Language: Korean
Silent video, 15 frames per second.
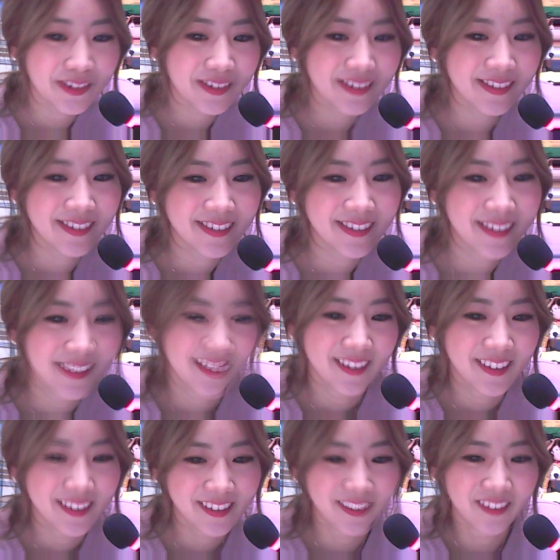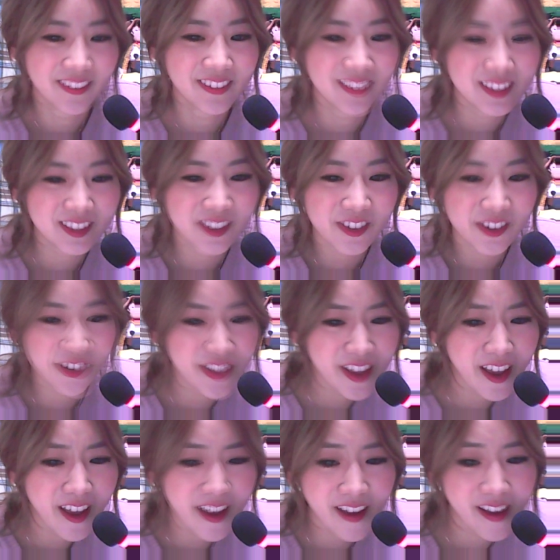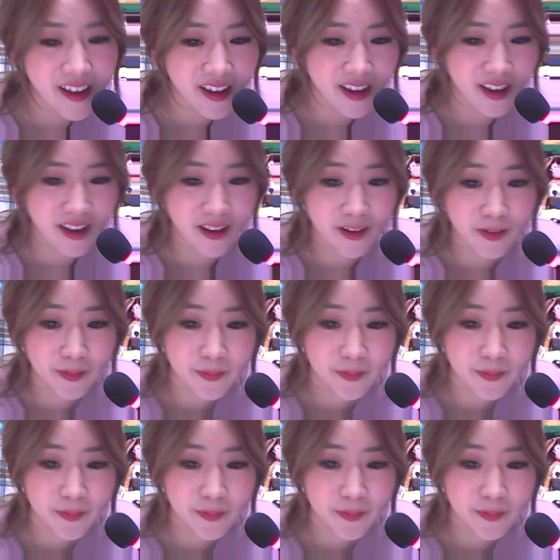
어? 언제 뜰 건데?